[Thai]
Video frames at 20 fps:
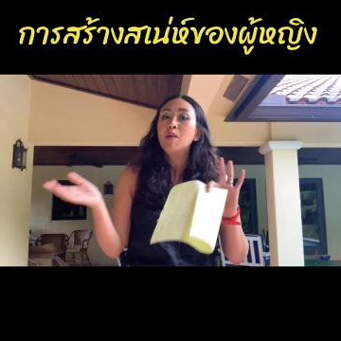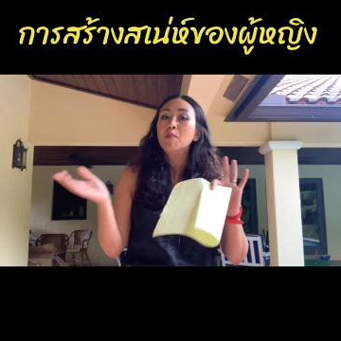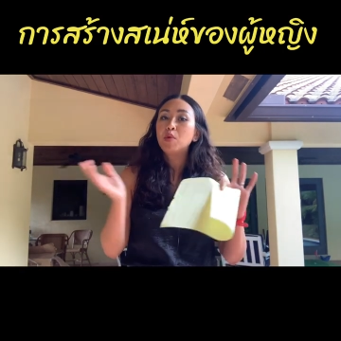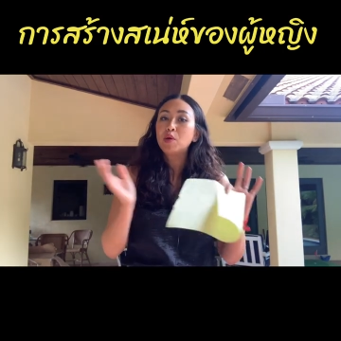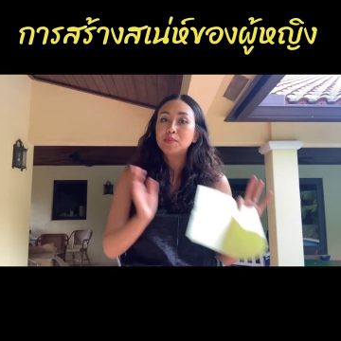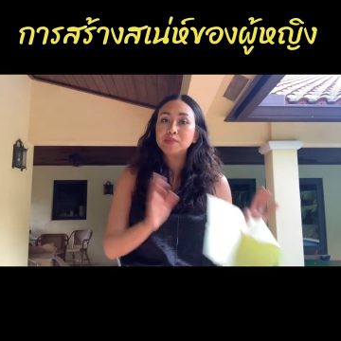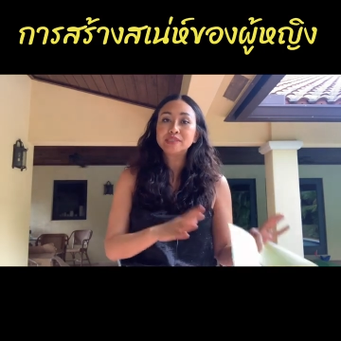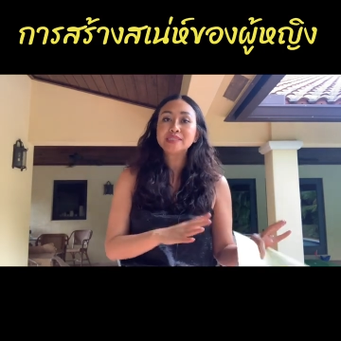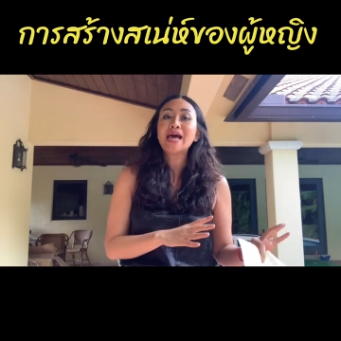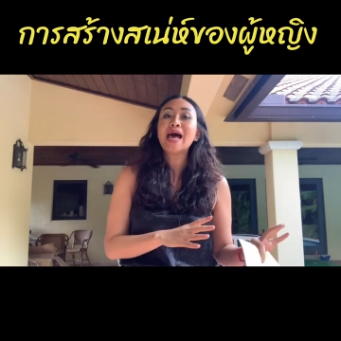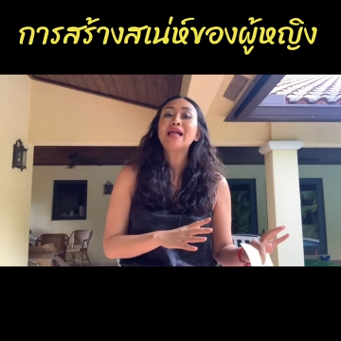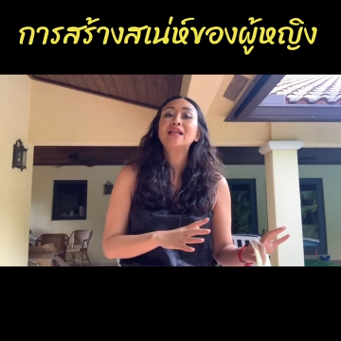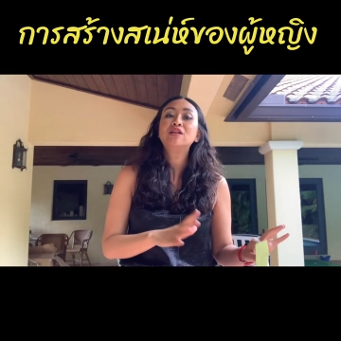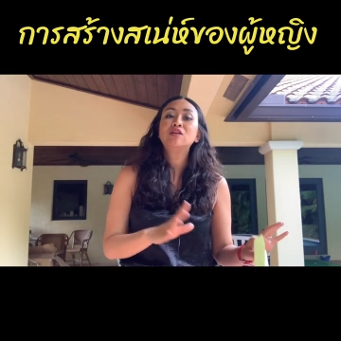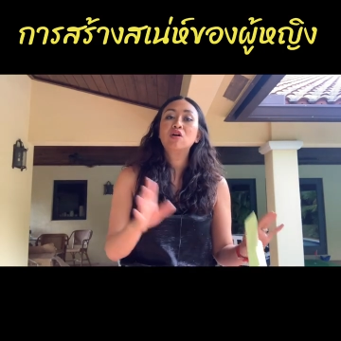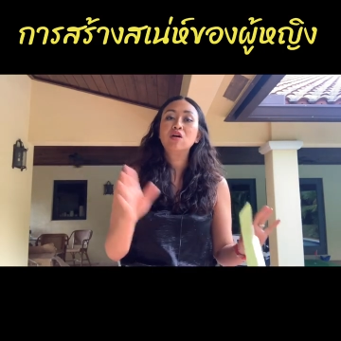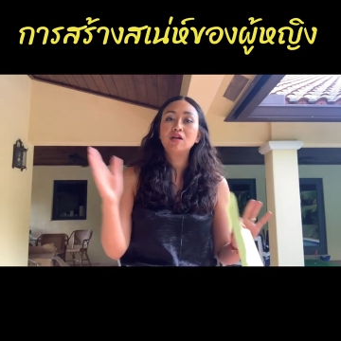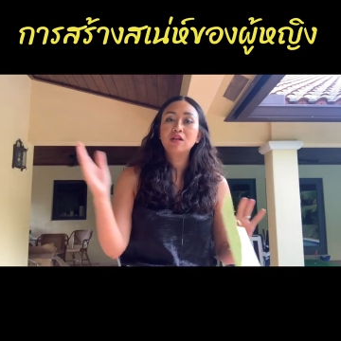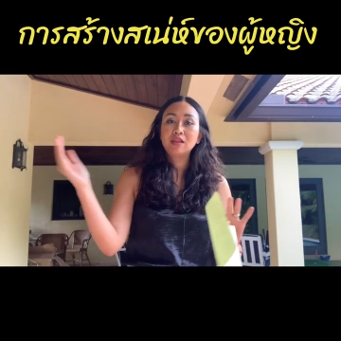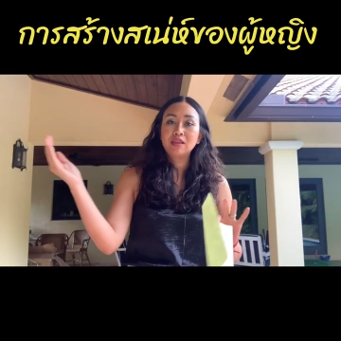ผมสั้น
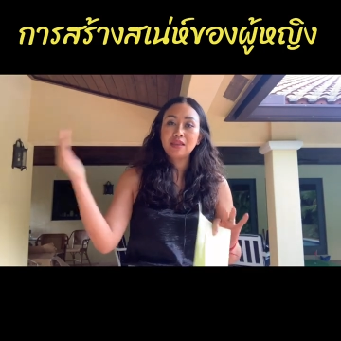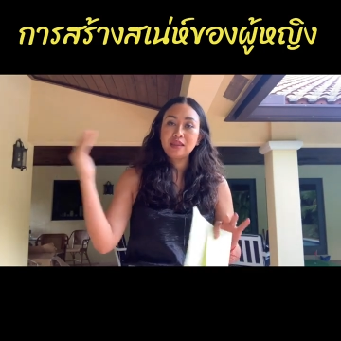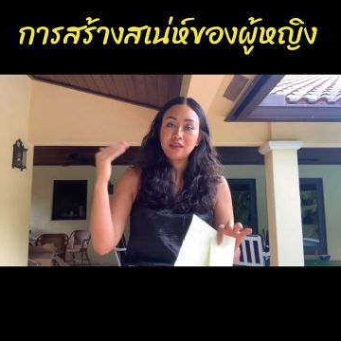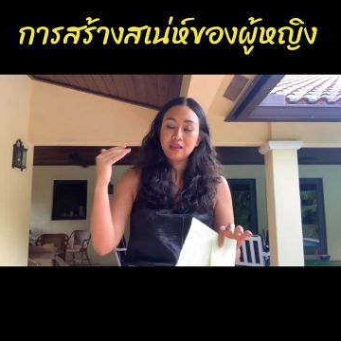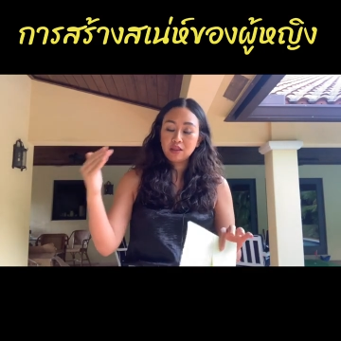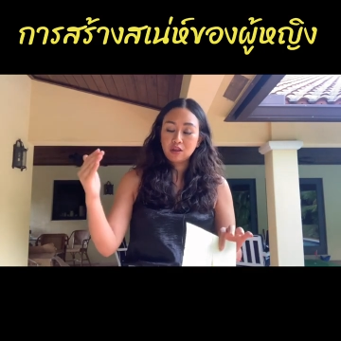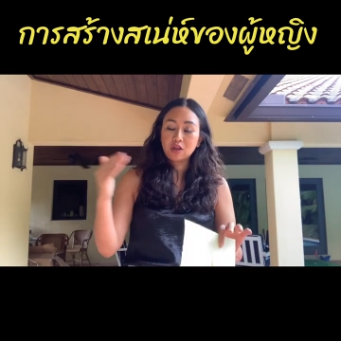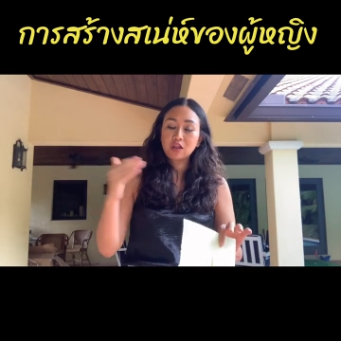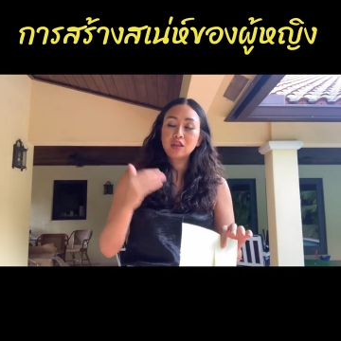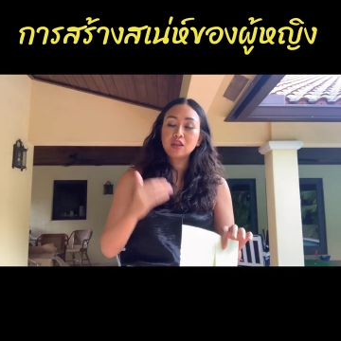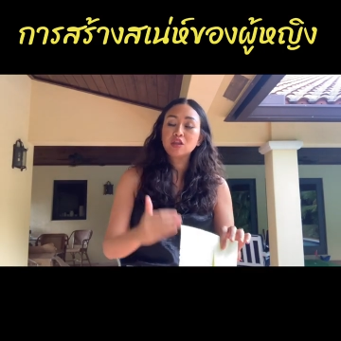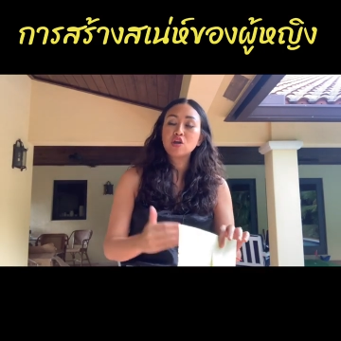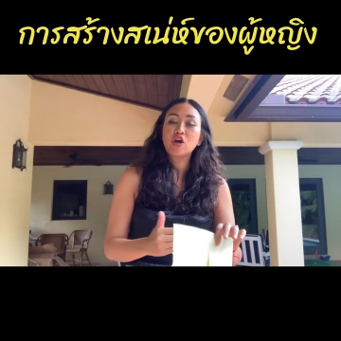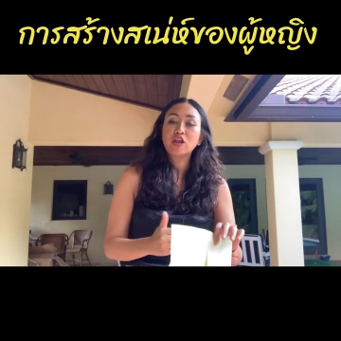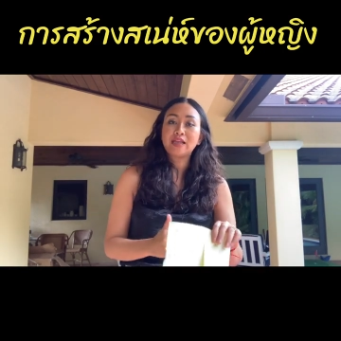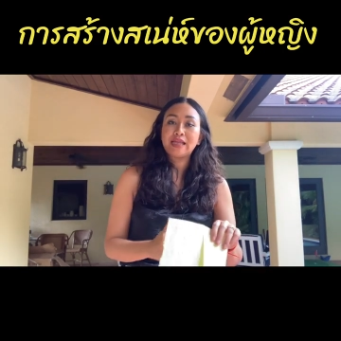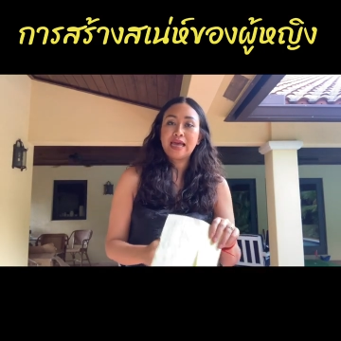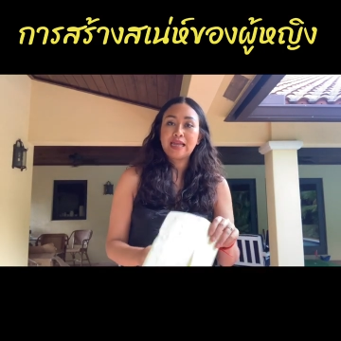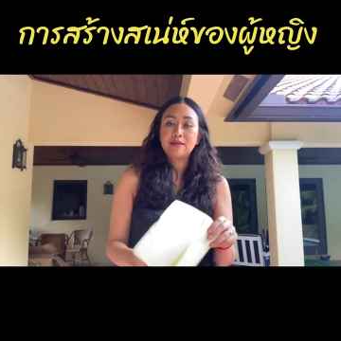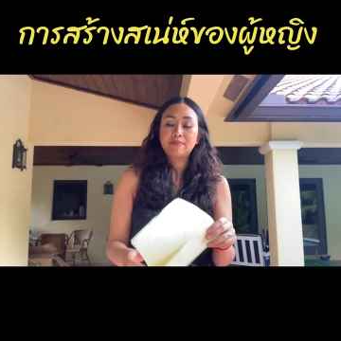ก็ลดหย่อ
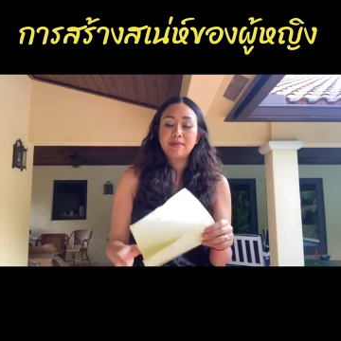นกัน